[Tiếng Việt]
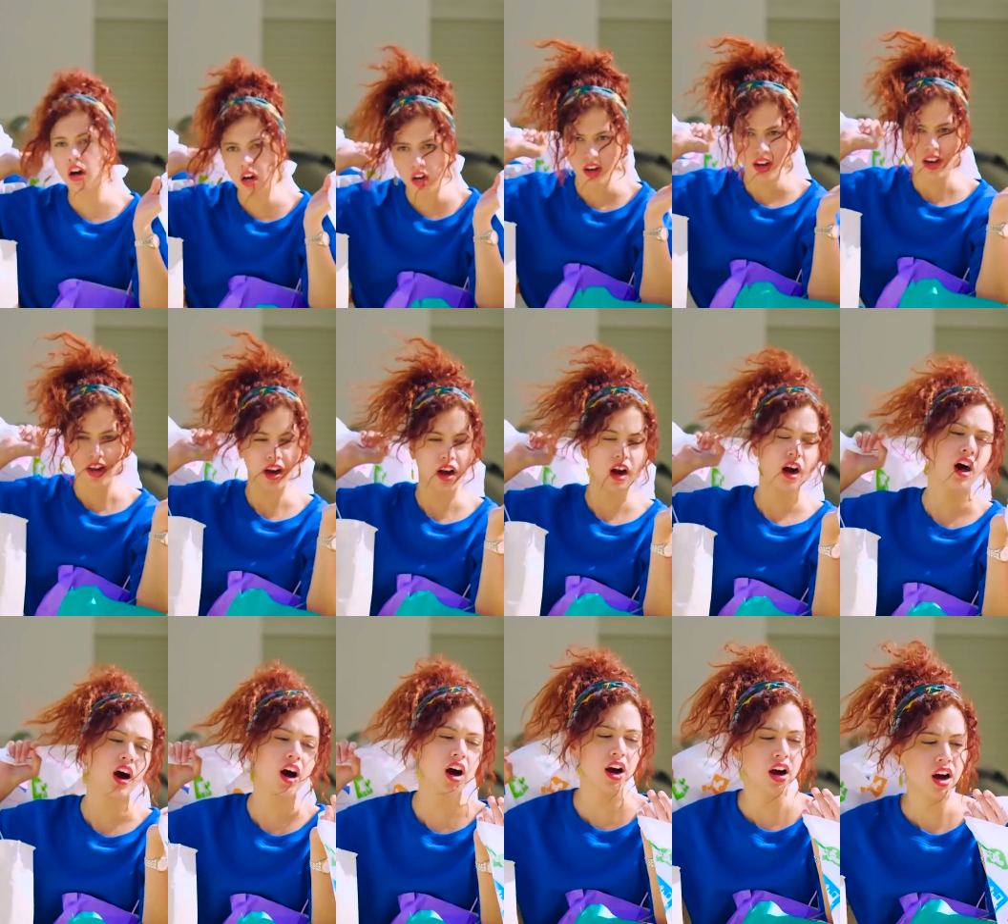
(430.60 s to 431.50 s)
được rồi,
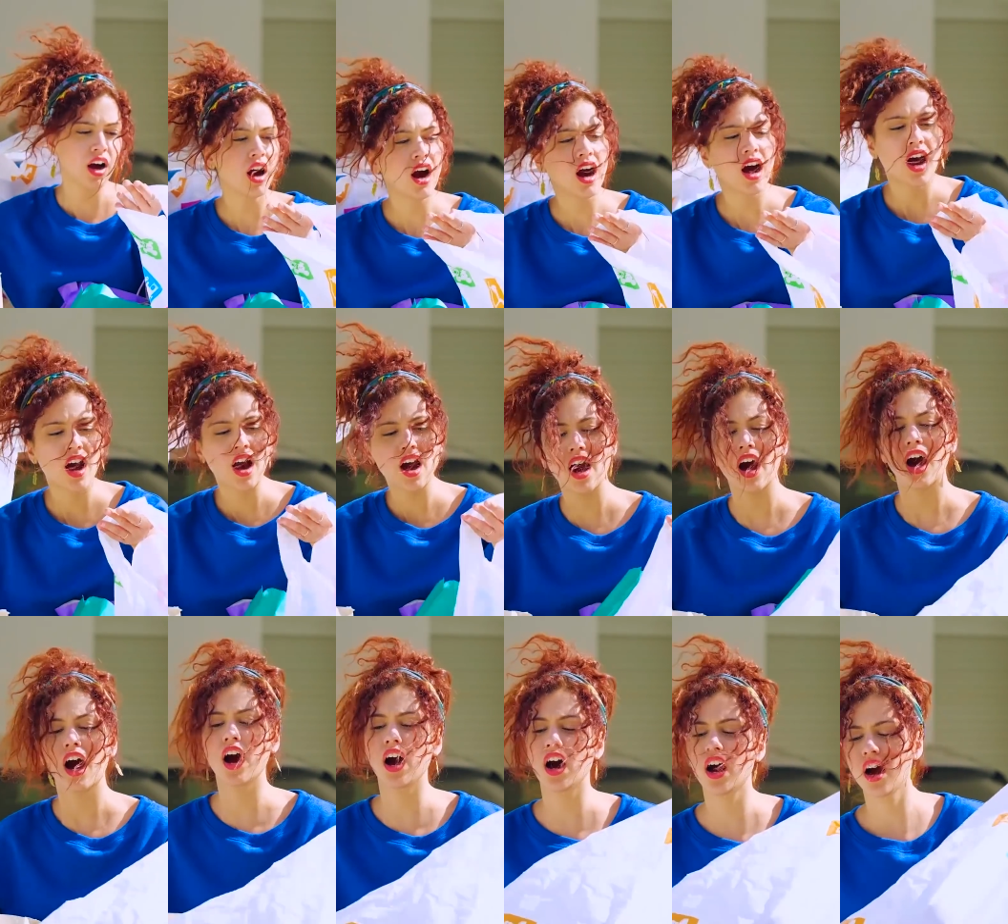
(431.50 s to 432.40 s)
vừa vặn
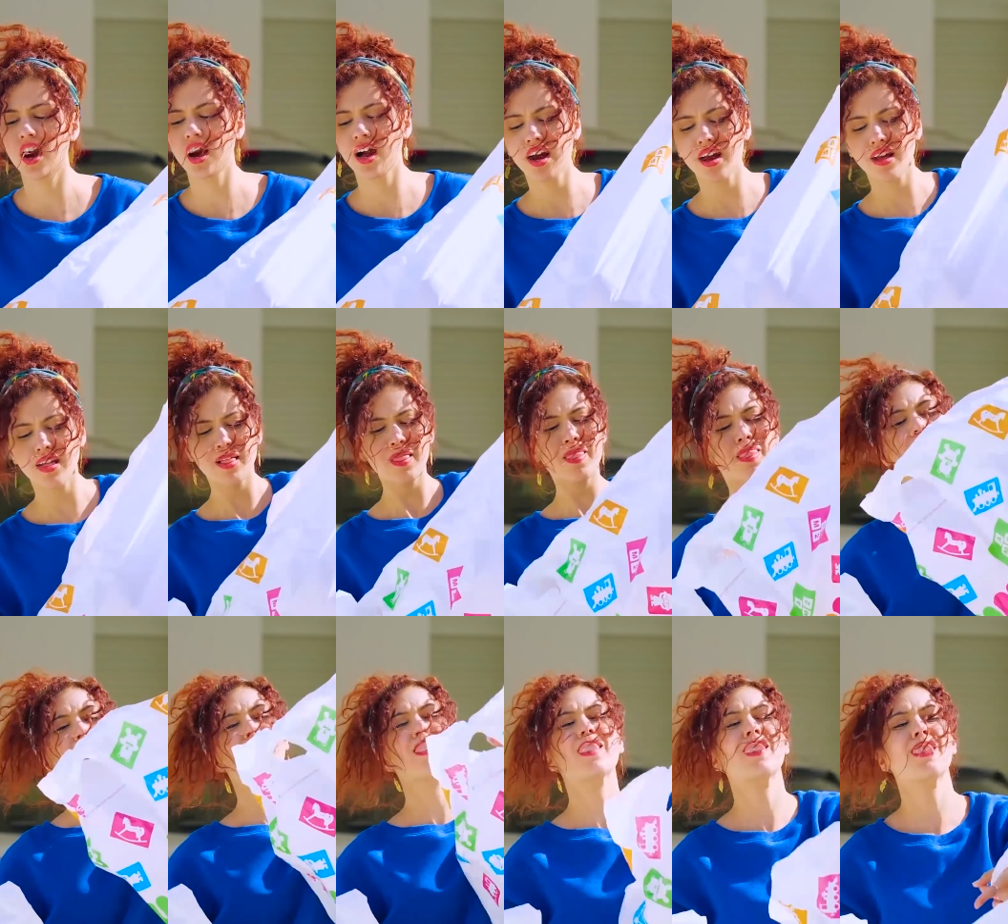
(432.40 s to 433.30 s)
luôn cô gái.
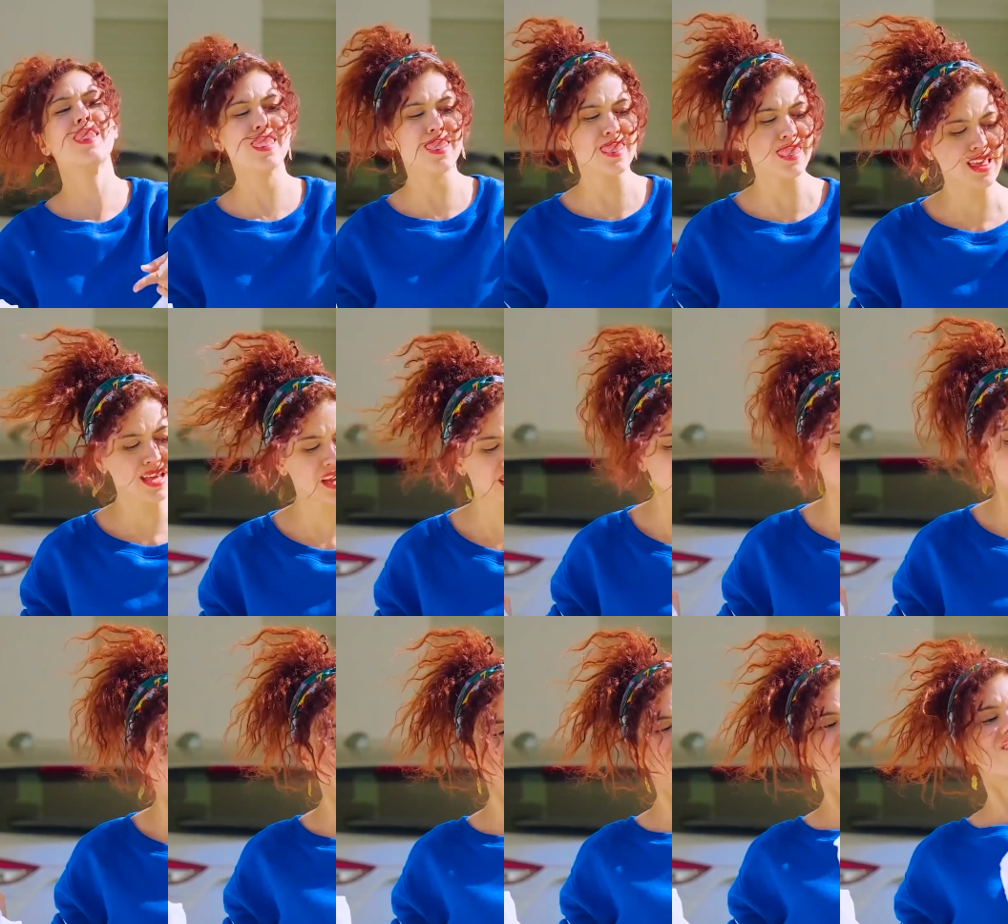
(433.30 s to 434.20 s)
Đừng mệt
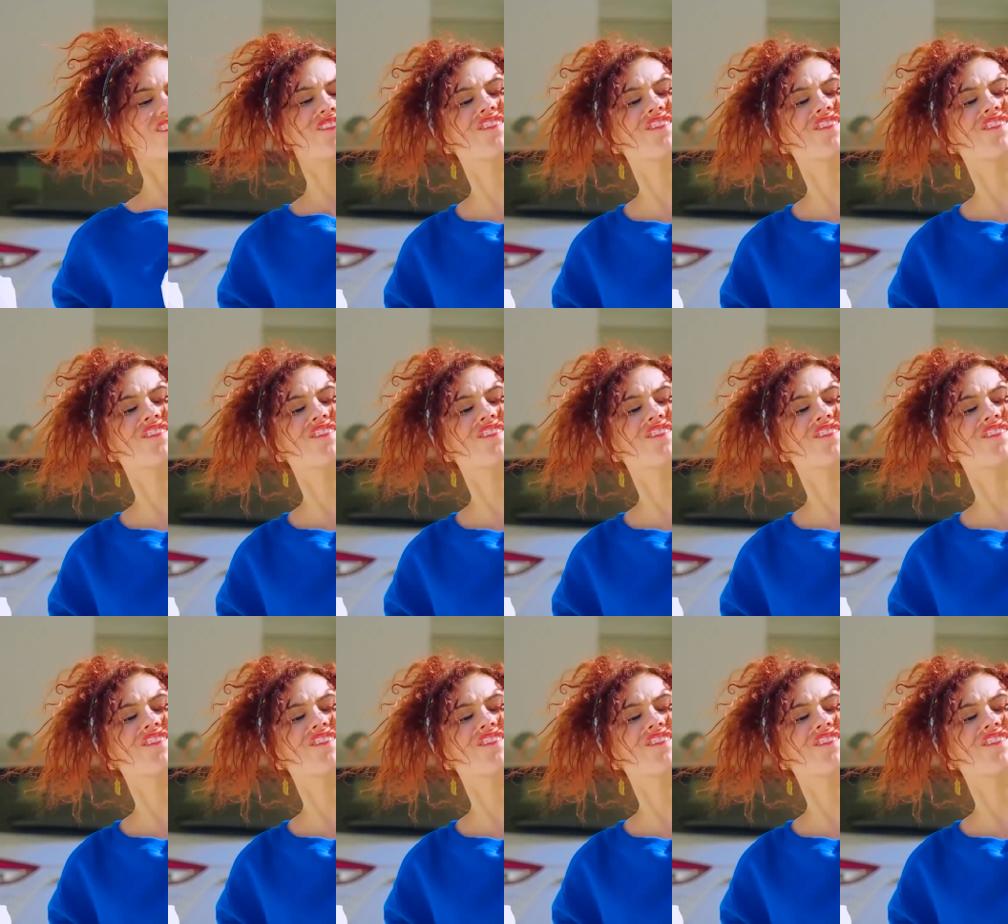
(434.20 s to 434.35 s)
vội,